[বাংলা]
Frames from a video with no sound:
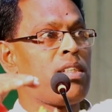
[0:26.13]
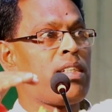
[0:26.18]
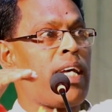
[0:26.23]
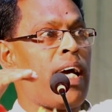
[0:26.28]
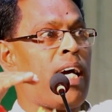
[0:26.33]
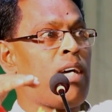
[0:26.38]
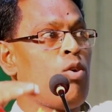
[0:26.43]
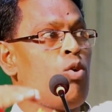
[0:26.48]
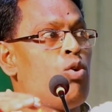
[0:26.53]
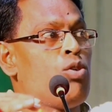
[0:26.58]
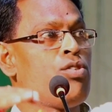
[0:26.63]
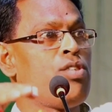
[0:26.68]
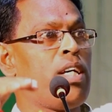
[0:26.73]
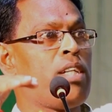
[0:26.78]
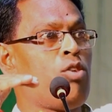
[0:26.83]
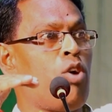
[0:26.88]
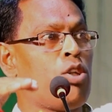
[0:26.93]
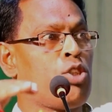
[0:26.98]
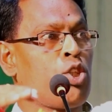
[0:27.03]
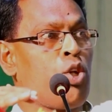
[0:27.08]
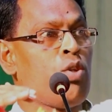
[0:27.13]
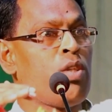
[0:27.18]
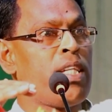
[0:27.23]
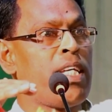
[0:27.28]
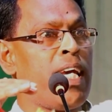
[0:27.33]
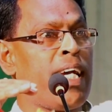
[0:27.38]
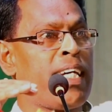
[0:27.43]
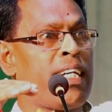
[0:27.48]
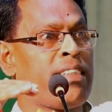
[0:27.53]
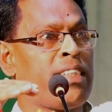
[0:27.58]
ঠাকুর যে দর্শন
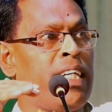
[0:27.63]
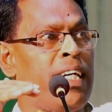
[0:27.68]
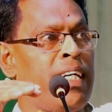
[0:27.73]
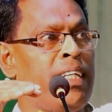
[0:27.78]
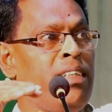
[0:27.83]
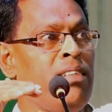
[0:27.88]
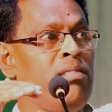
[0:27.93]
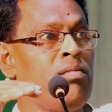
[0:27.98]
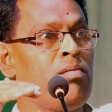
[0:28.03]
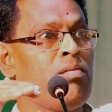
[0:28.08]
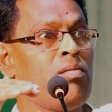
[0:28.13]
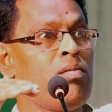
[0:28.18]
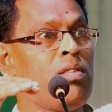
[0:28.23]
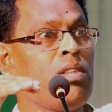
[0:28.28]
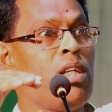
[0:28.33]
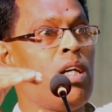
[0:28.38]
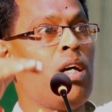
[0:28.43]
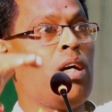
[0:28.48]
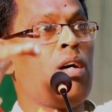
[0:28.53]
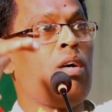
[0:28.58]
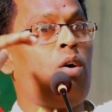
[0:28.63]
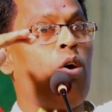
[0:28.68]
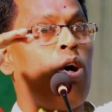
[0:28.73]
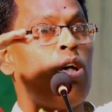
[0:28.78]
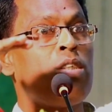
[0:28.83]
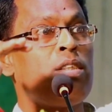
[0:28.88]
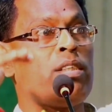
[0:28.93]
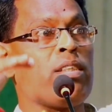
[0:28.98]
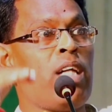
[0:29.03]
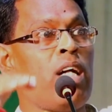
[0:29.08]
দিয়ে গেছেন
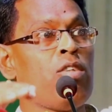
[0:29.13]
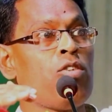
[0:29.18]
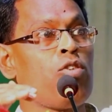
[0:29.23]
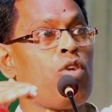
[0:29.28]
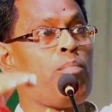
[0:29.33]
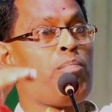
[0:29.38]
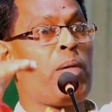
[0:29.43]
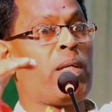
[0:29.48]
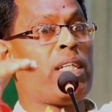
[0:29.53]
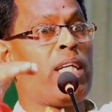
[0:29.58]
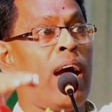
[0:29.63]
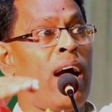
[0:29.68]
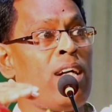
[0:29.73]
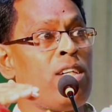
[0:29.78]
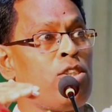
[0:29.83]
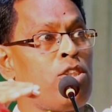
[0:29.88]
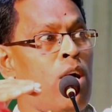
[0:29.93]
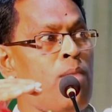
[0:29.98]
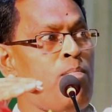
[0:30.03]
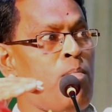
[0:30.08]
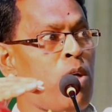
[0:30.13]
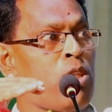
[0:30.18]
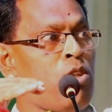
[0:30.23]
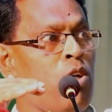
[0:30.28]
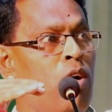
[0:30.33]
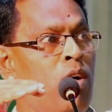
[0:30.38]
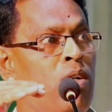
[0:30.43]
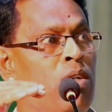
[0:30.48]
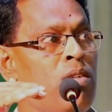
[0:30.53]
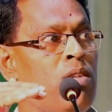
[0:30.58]
অত্যন্ত বিজ্ঞানসম্মত
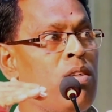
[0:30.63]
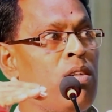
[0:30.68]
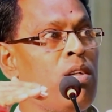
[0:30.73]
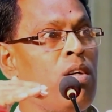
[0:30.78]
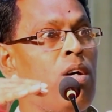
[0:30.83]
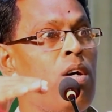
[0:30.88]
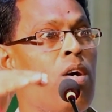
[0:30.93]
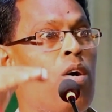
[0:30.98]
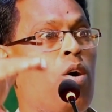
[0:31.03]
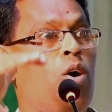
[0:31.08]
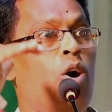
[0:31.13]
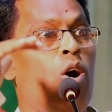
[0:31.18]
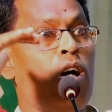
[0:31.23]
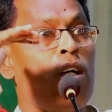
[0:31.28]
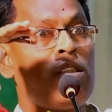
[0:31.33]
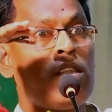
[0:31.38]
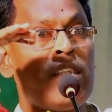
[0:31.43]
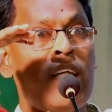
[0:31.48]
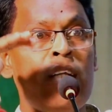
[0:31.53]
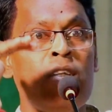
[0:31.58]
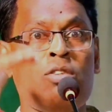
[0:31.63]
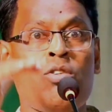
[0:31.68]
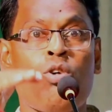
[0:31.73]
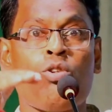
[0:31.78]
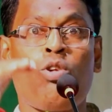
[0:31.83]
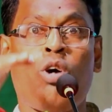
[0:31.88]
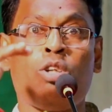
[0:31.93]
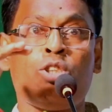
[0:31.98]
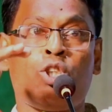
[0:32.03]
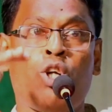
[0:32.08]
অত্যন্ত
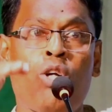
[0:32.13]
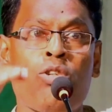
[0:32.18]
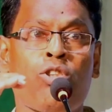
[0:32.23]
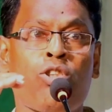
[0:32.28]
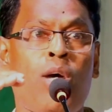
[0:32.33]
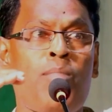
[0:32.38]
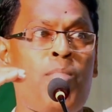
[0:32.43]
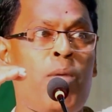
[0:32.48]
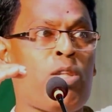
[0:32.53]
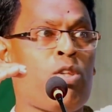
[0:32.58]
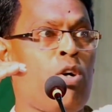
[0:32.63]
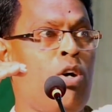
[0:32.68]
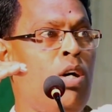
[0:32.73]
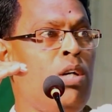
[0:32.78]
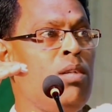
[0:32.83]
দর্শনসম্মত